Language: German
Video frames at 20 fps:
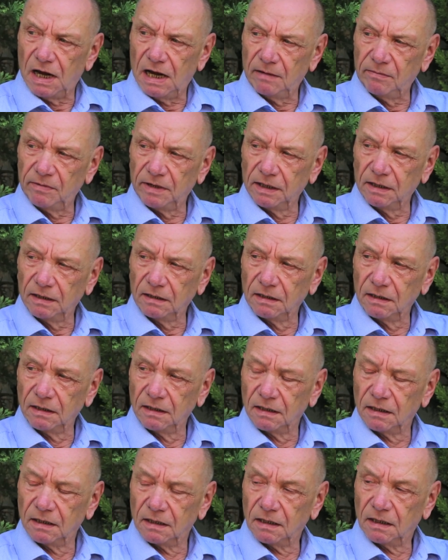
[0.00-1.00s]
arbeiten,
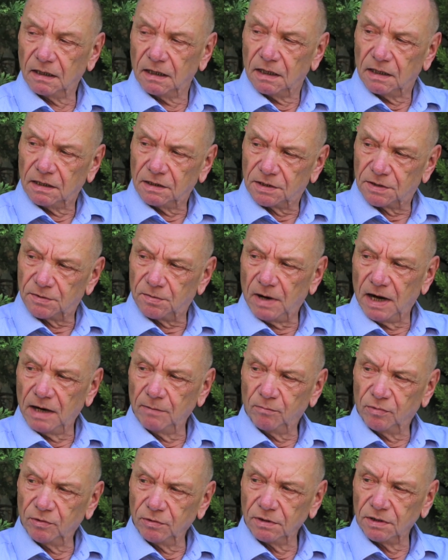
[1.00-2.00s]
zwei
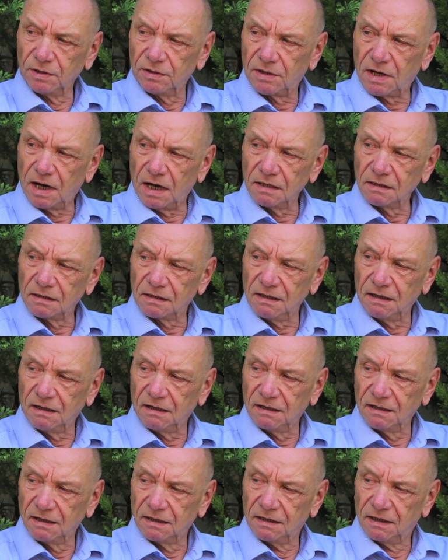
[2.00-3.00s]

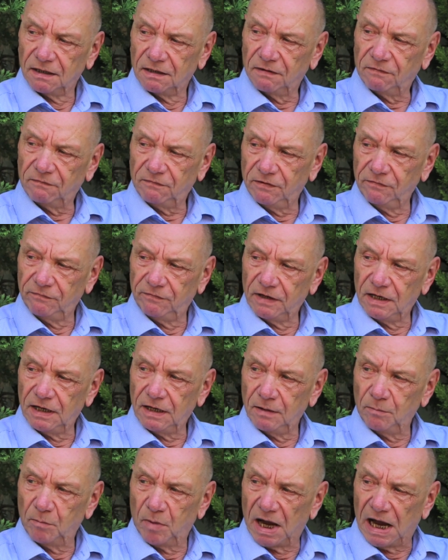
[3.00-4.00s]
Bundeskanzler wie
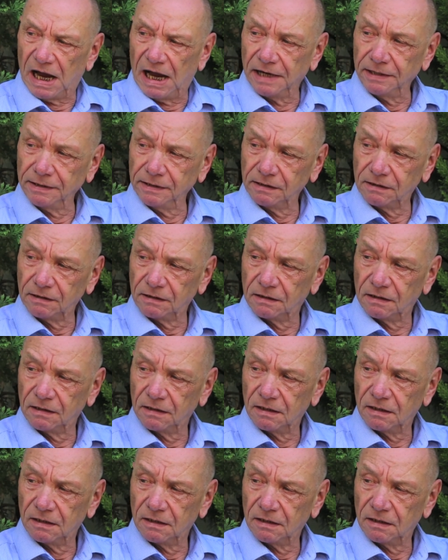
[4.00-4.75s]
Willy Brandt,